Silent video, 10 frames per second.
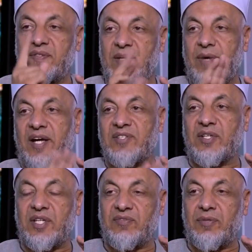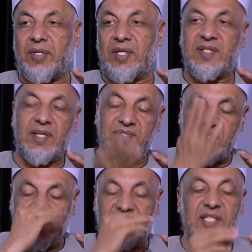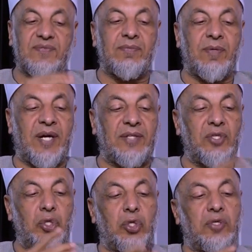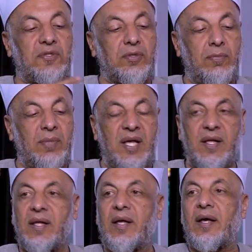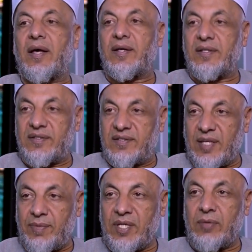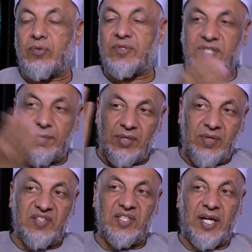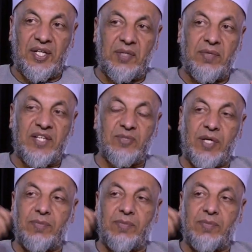سبع حصيات في منى كما سنتحدث فيما بعد ثم الذبح والذبح دلوقتي يعني بقى أصبح